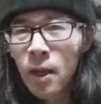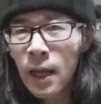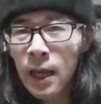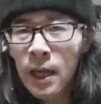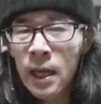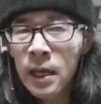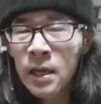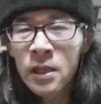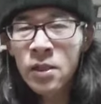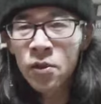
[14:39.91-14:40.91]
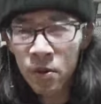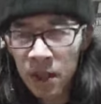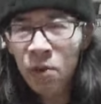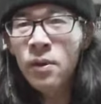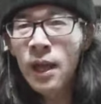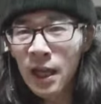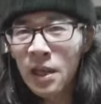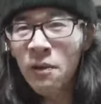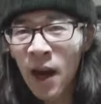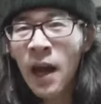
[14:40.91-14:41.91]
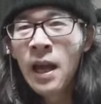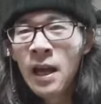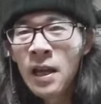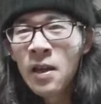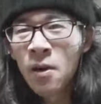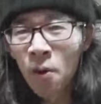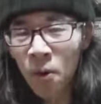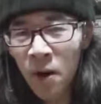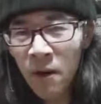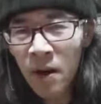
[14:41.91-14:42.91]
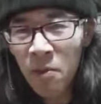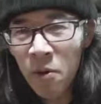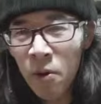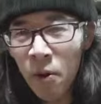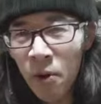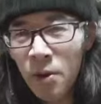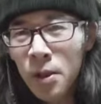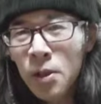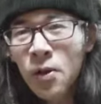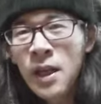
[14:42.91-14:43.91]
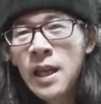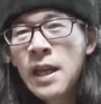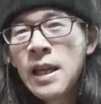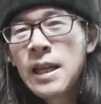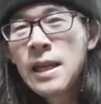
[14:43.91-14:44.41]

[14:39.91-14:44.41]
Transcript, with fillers: えー、作って売った日にはこれはもう本当に